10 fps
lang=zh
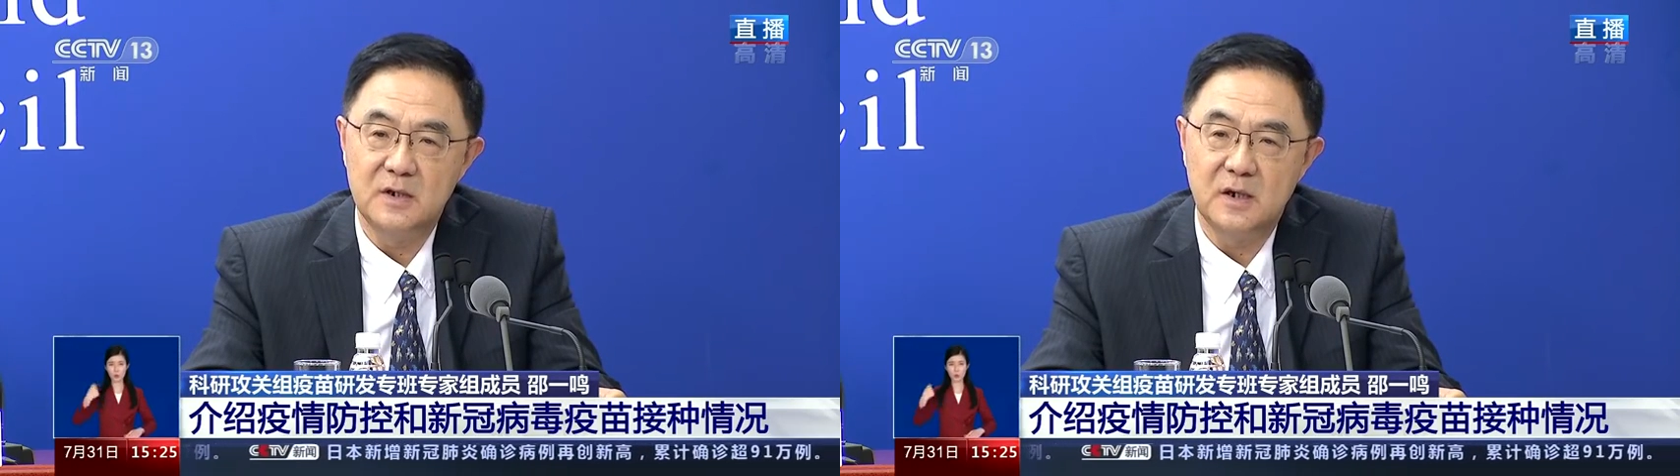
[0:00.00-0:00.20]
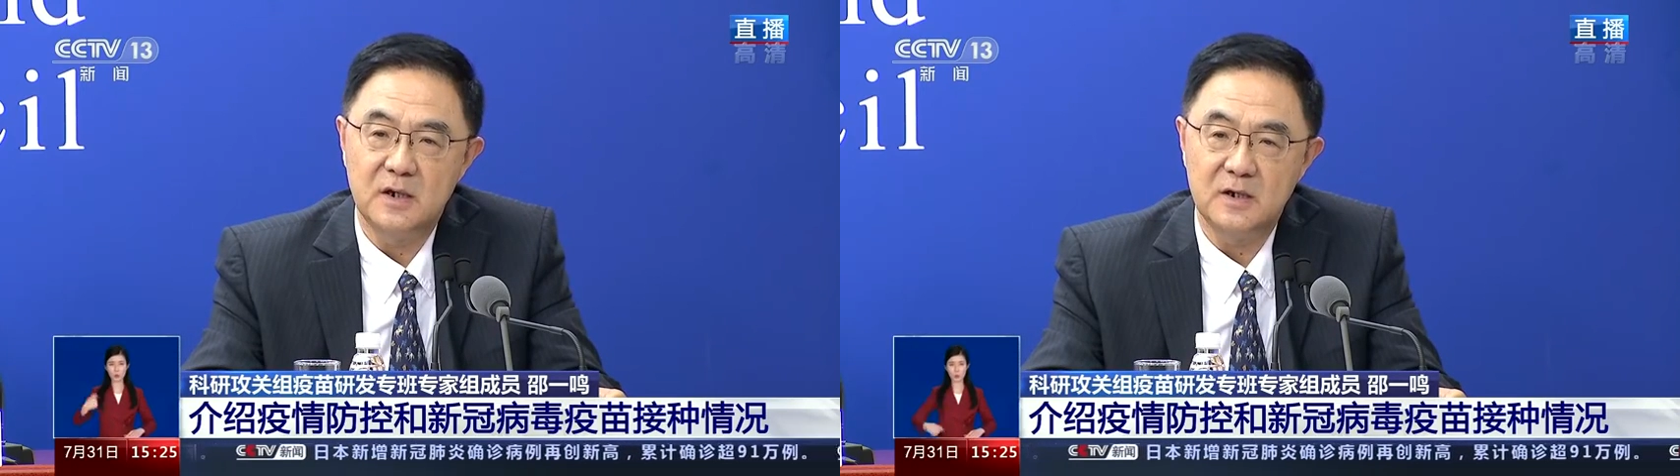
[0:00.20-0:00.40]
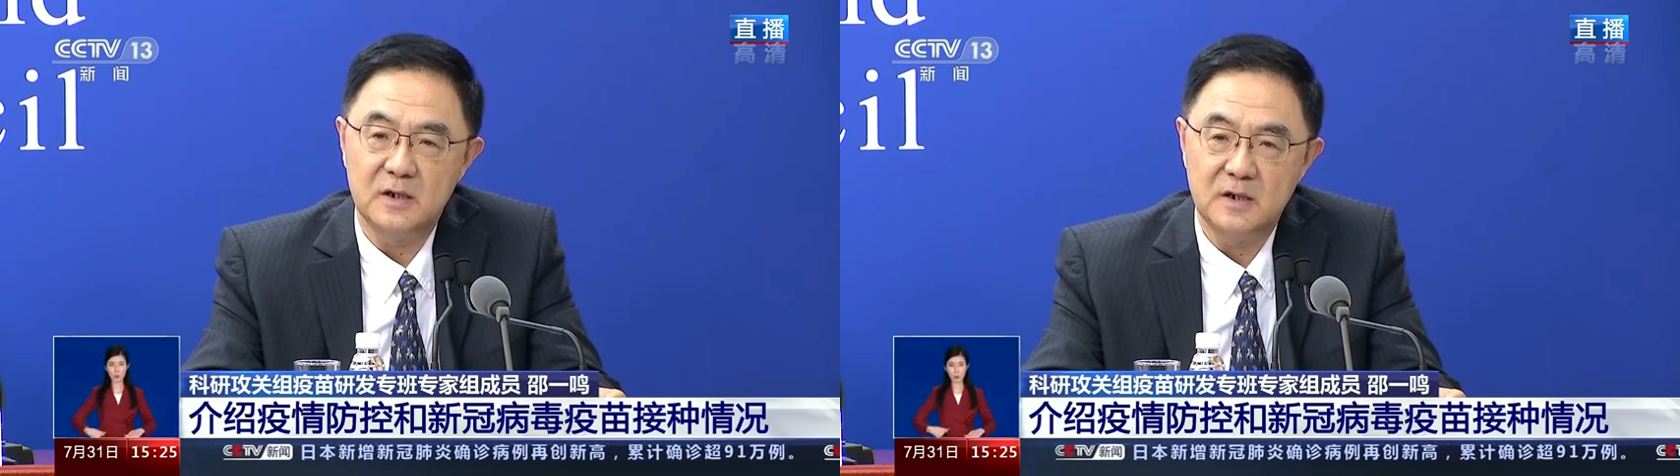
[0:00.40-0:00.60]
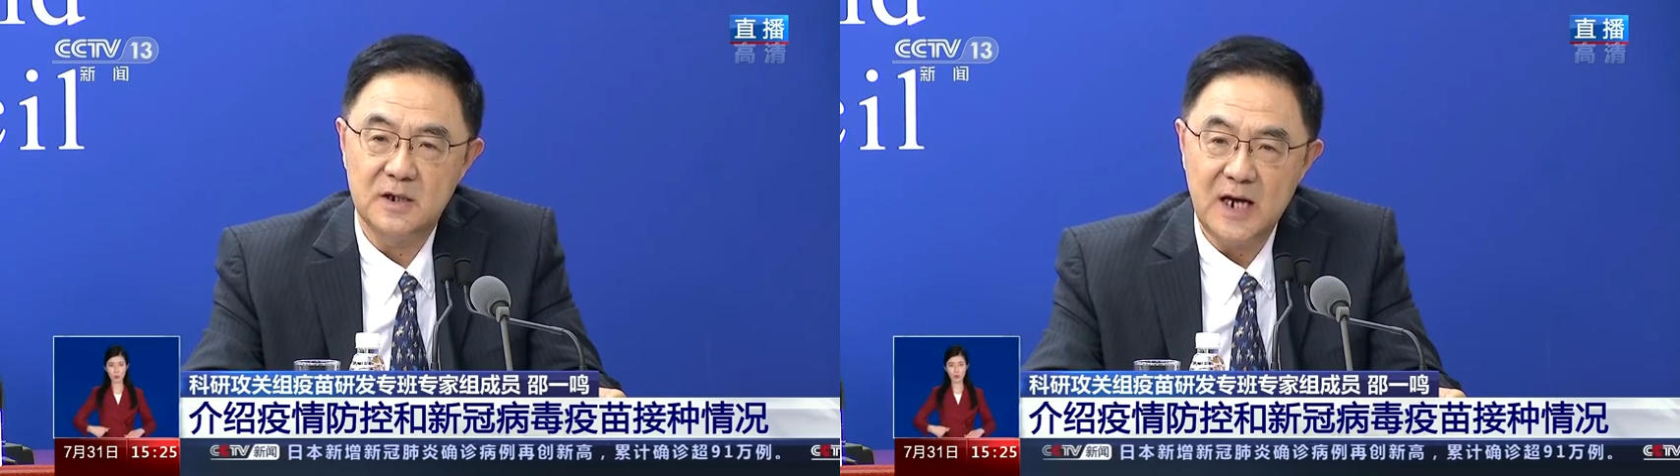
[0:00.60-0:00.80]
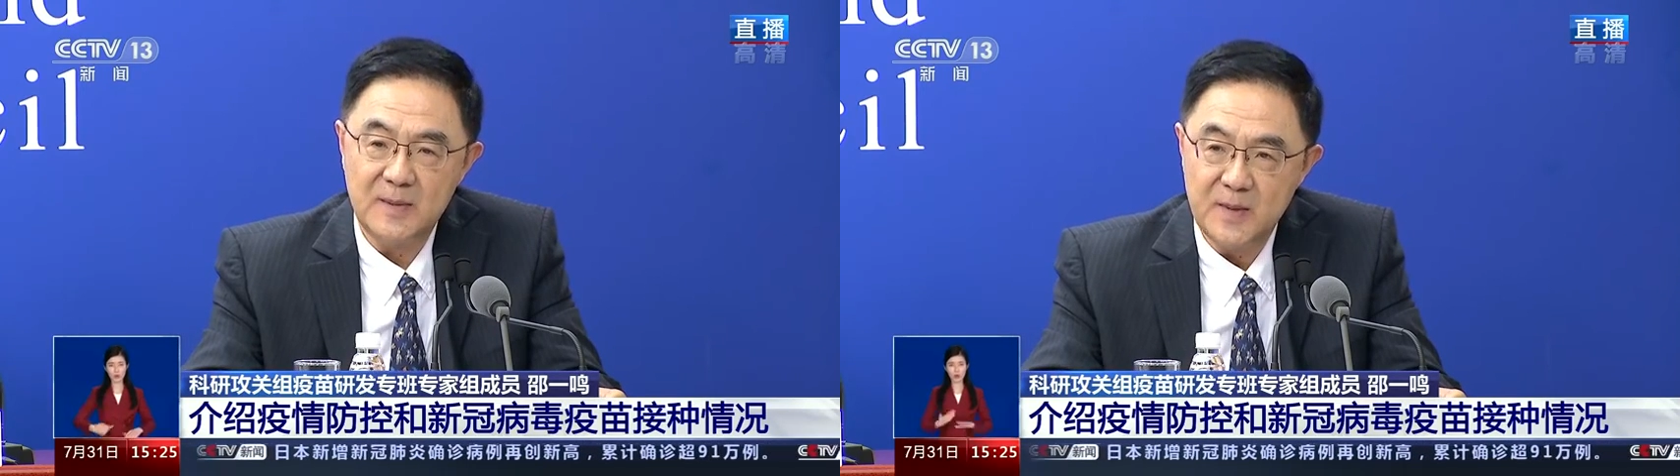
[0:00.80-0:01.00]
呃
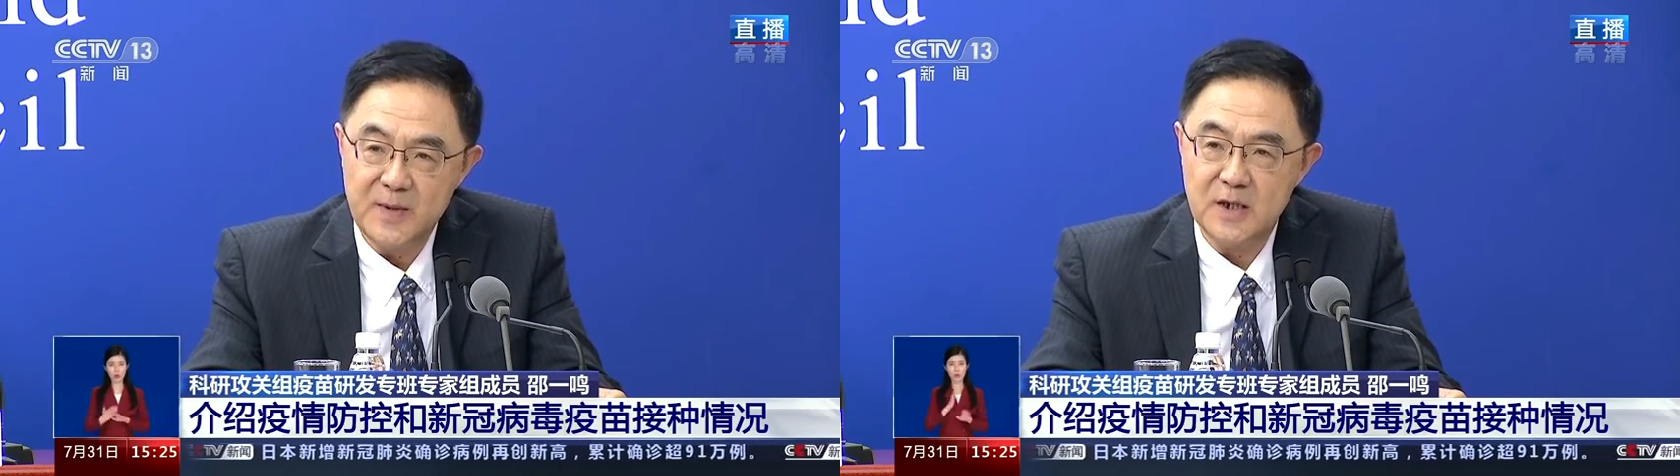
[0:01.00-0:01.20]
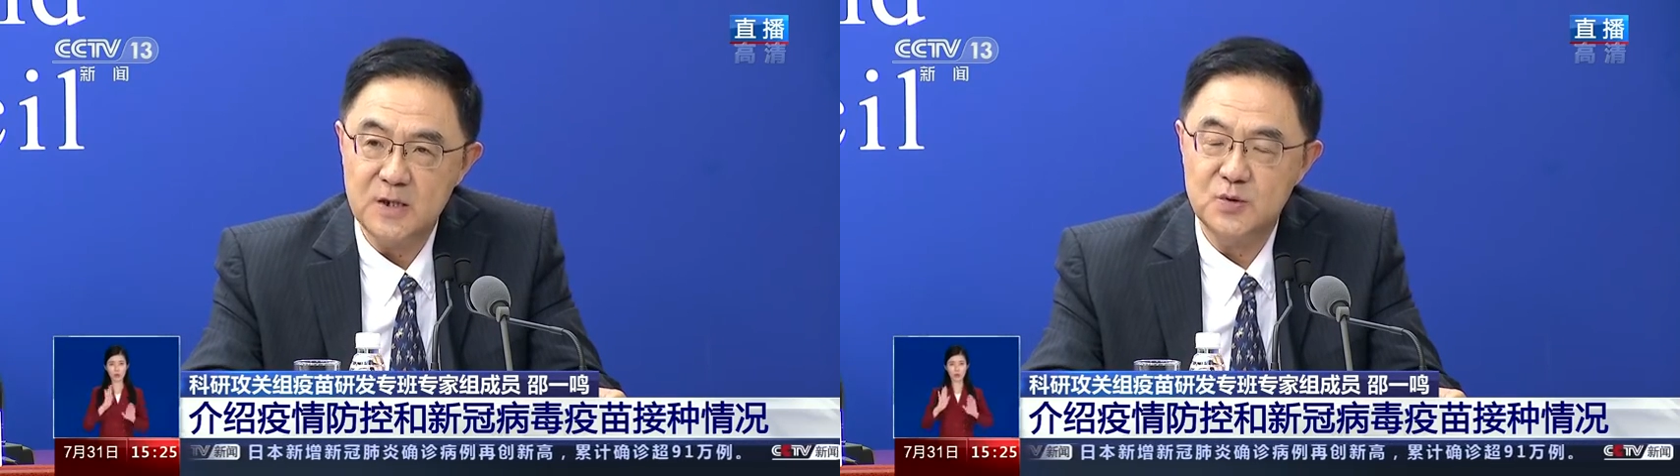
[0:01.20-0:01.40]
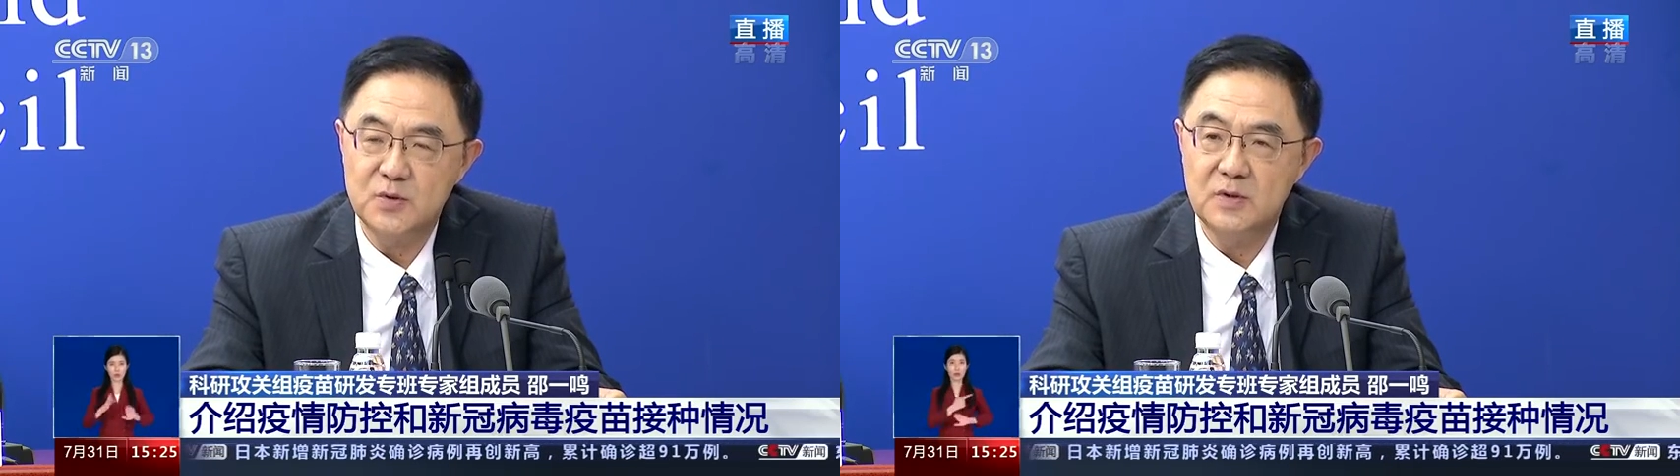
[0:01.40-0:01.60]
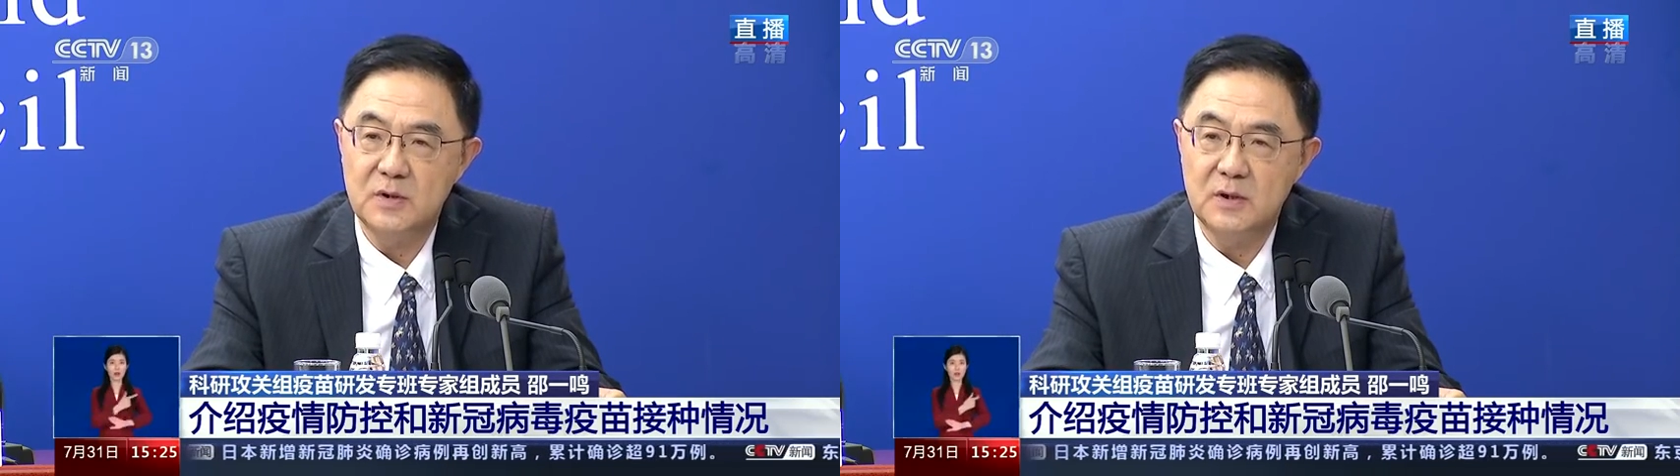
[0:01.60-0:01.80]
伽马变异株